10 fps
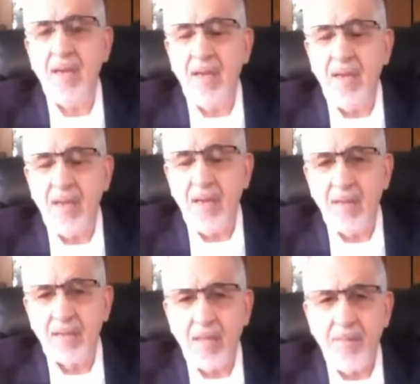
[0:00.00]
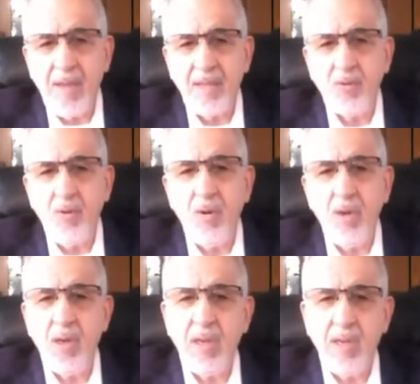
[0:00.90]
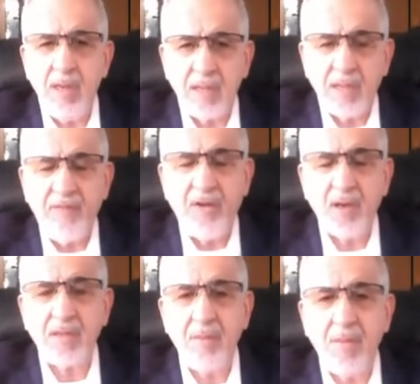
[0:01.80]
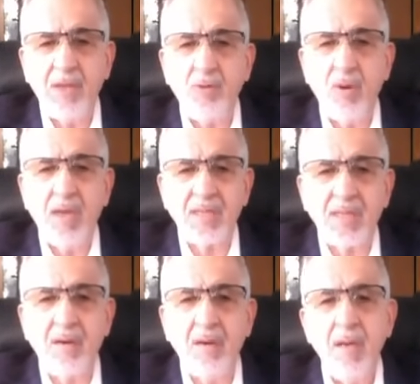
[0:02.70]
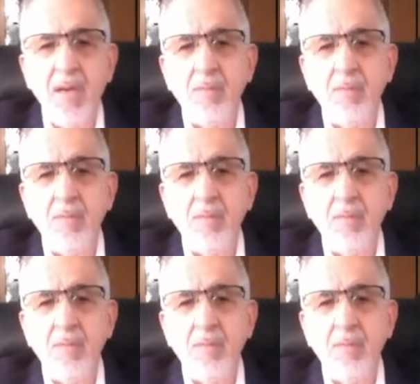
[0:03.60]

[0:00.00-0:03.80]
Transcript: آه، تبادل آه، نعم. صفقة تبادل أسرى